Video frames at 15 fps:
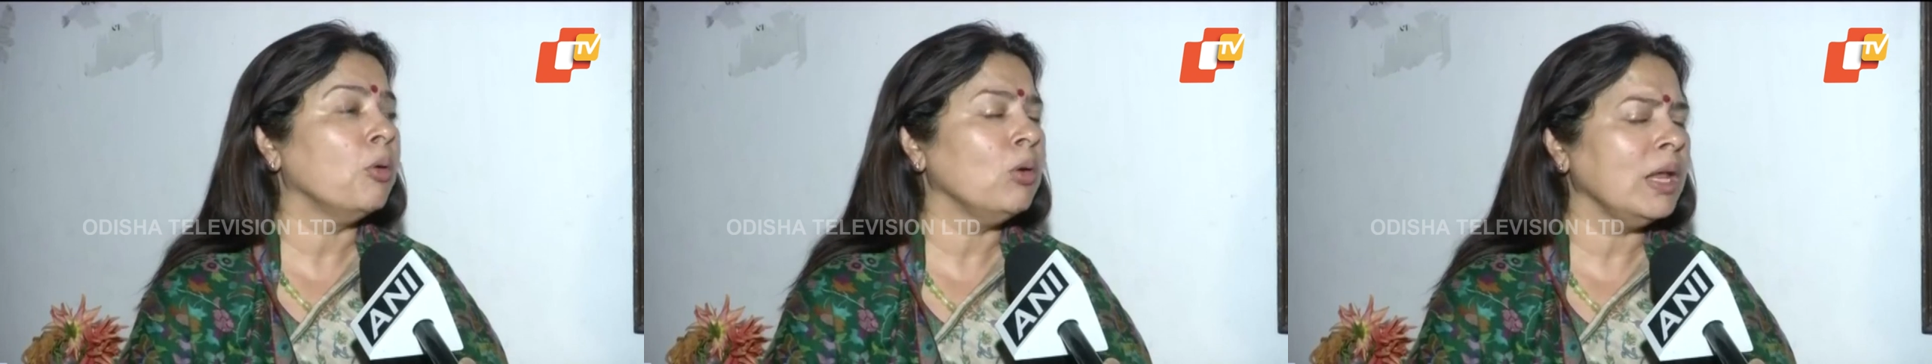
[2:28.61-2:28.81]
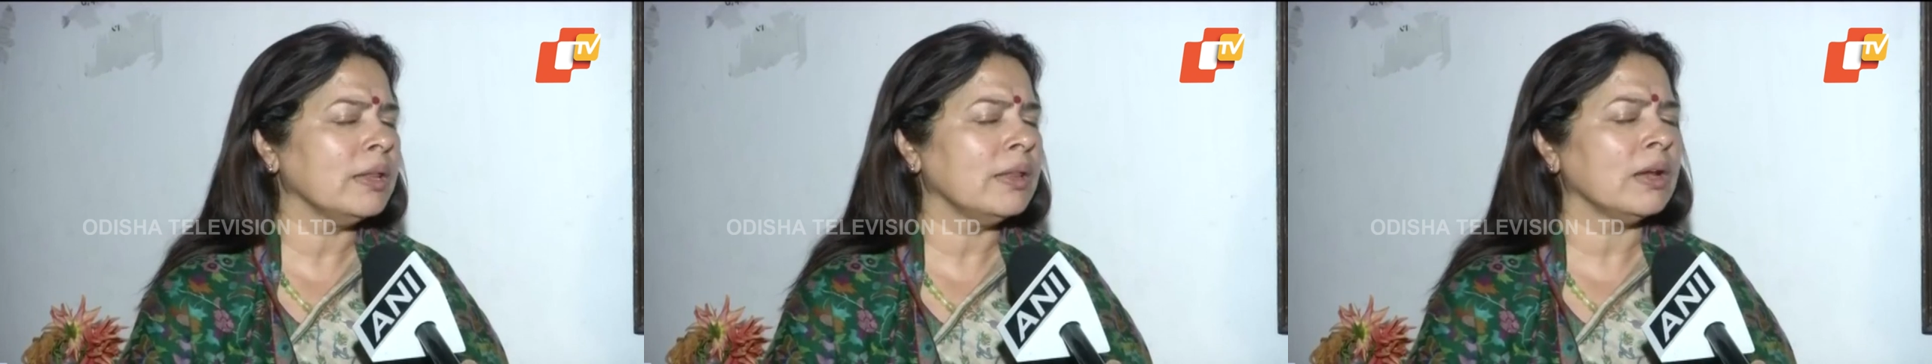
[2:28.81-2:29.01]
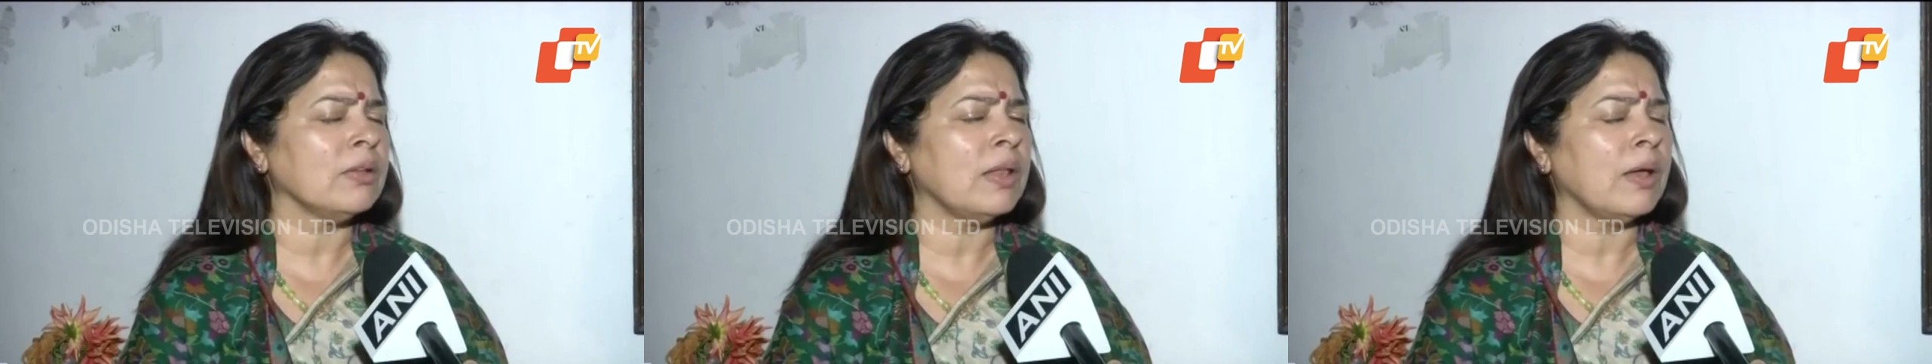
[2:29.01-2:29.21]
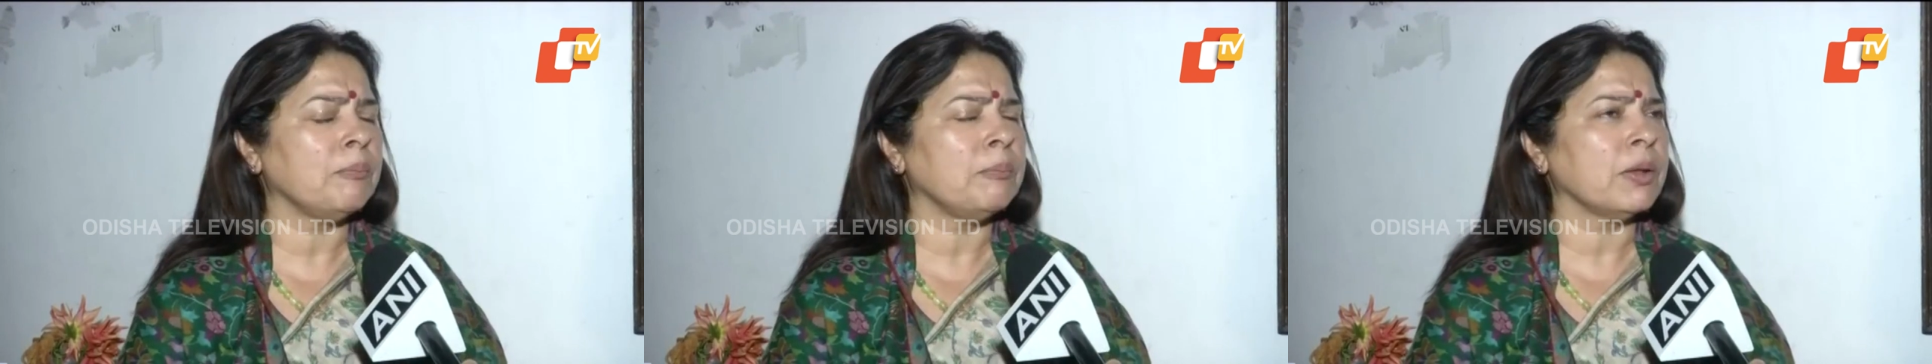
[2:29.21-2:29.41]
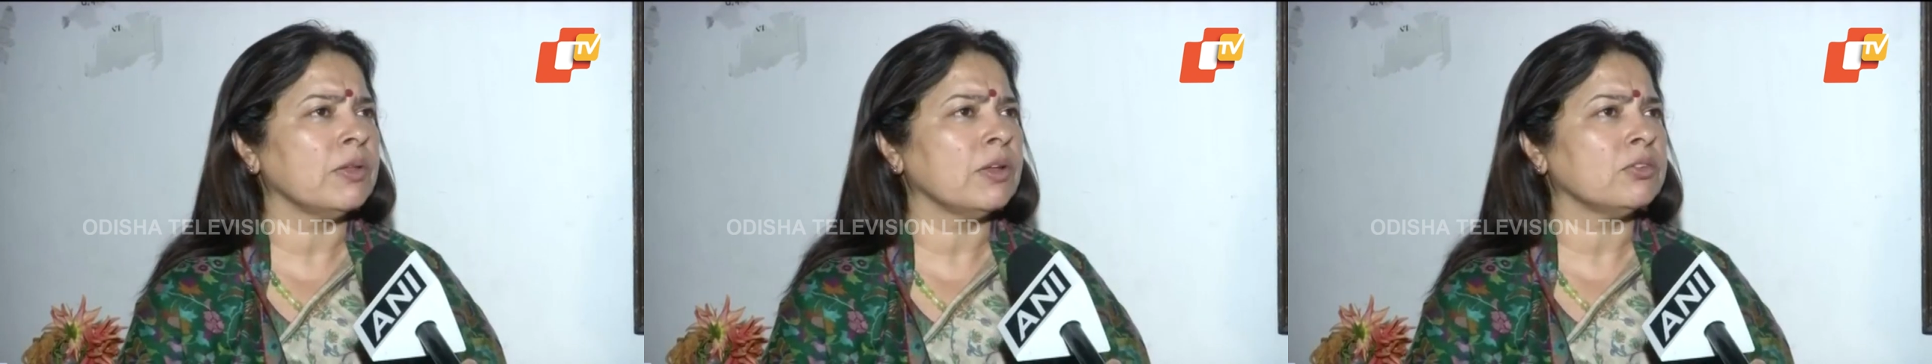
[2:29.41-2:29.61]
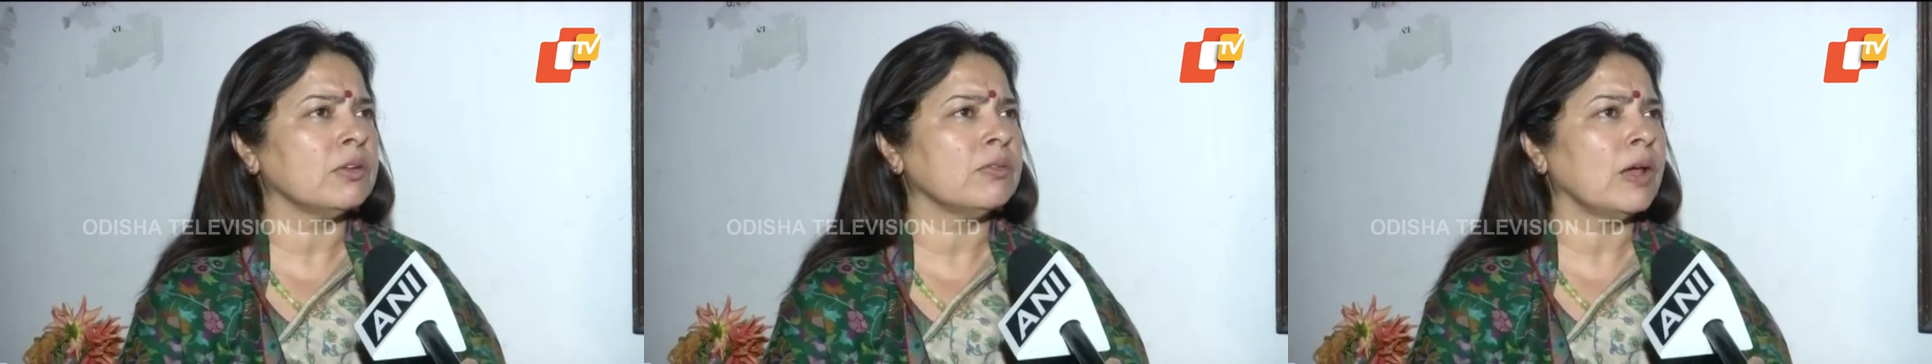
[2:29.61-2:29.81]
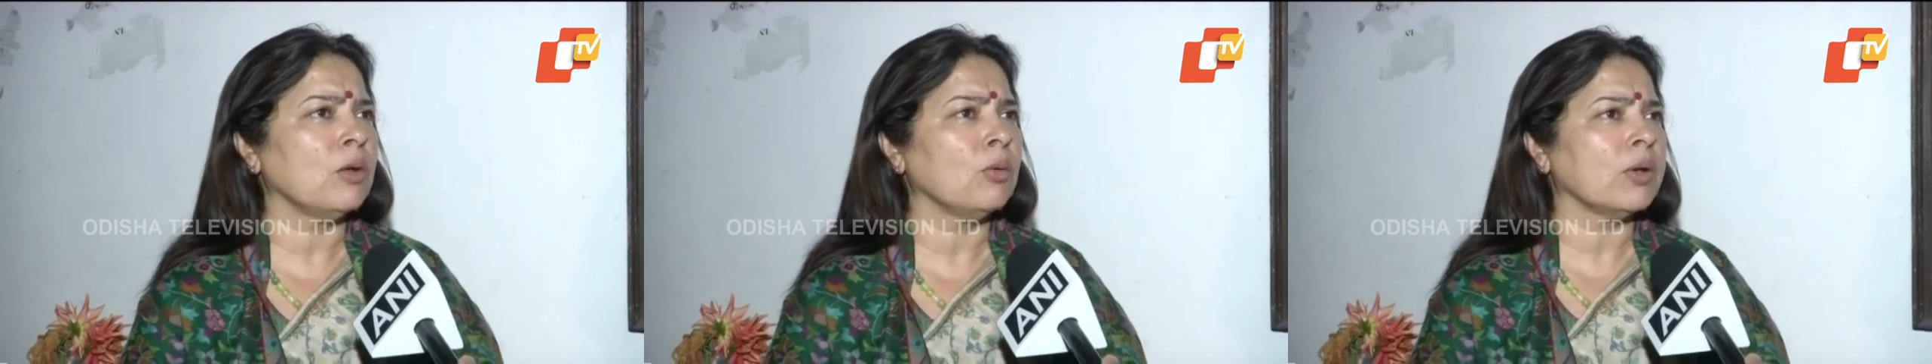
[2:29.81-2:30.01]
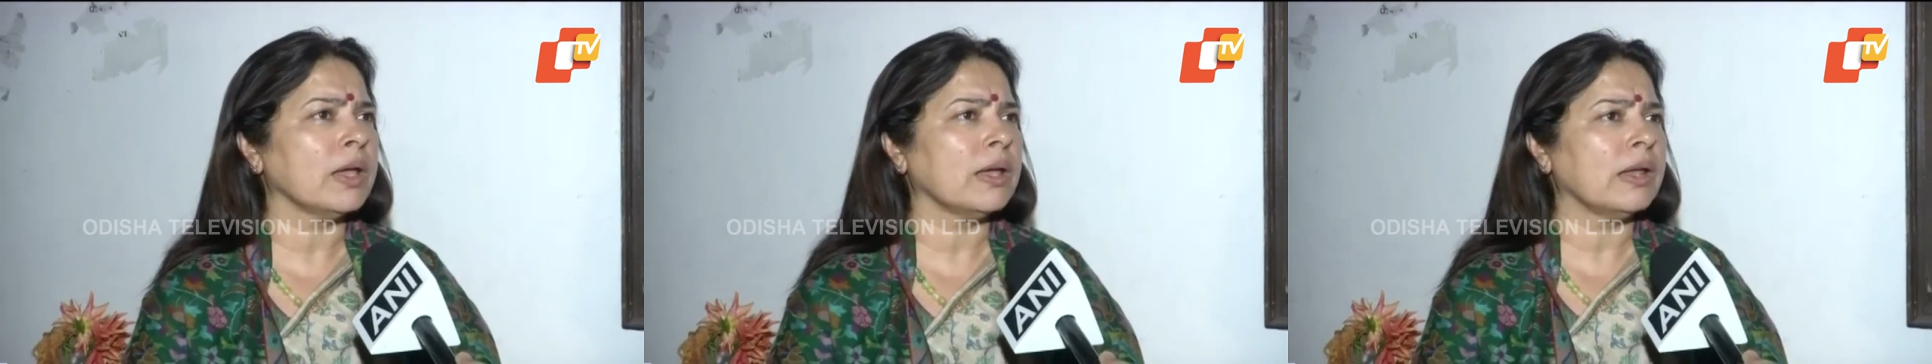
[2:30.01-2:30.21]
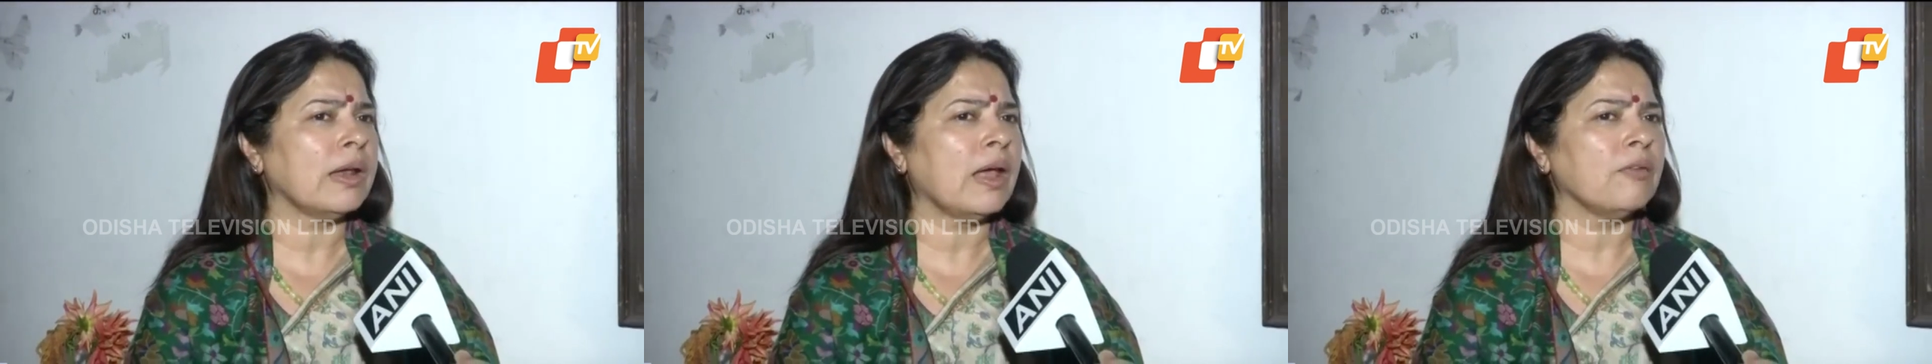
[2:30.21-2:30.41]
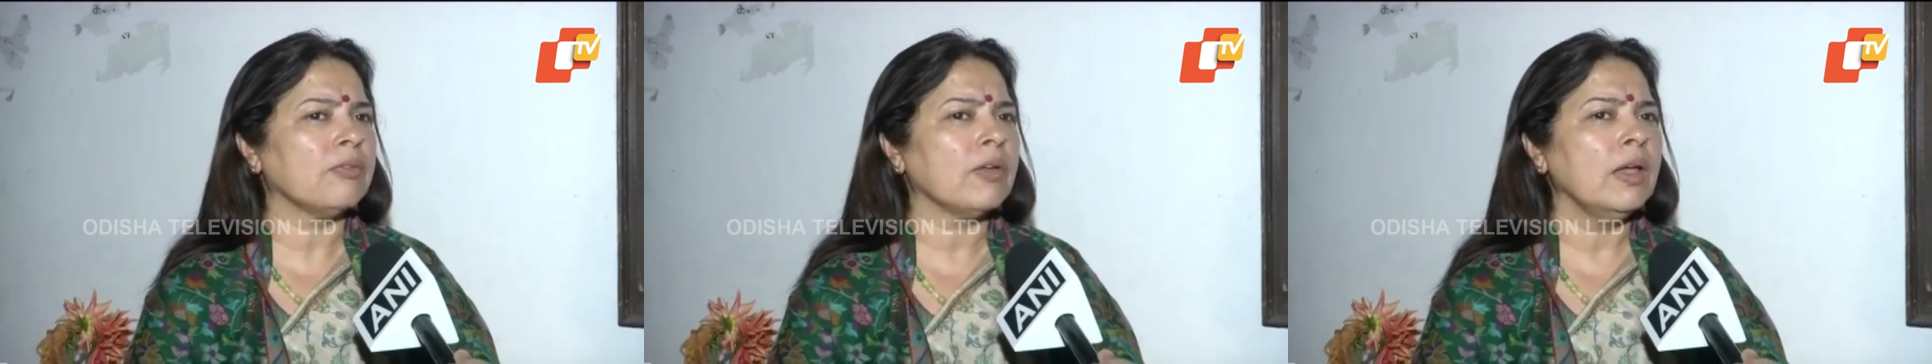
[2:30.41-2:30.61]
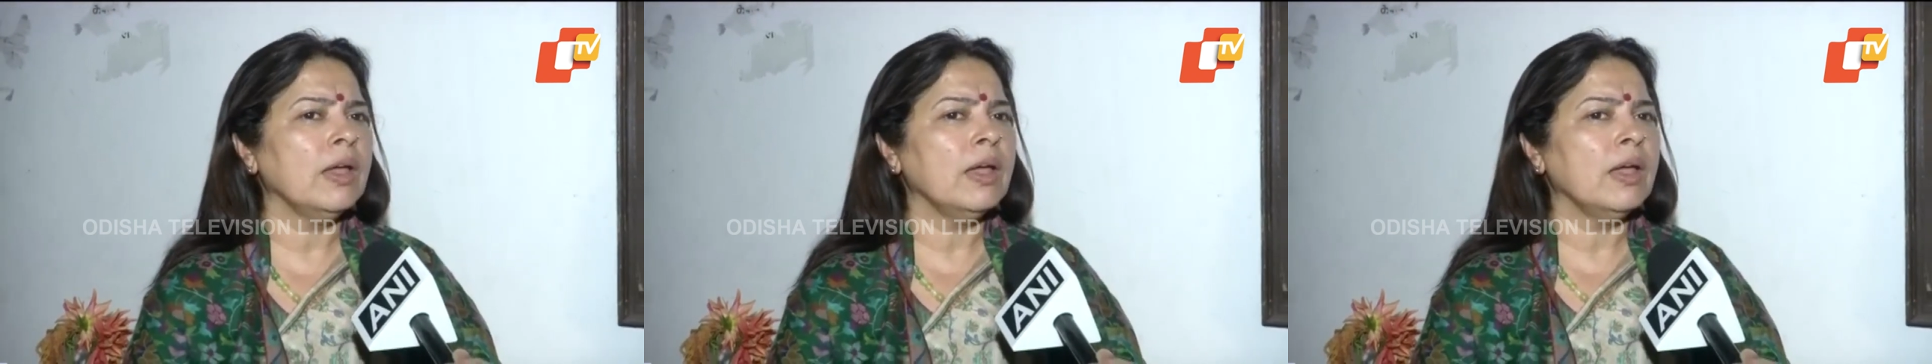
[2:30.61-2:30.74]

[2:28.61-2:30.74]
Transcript: बोलिए धरना प्रदर्शन वालों के खिलाफ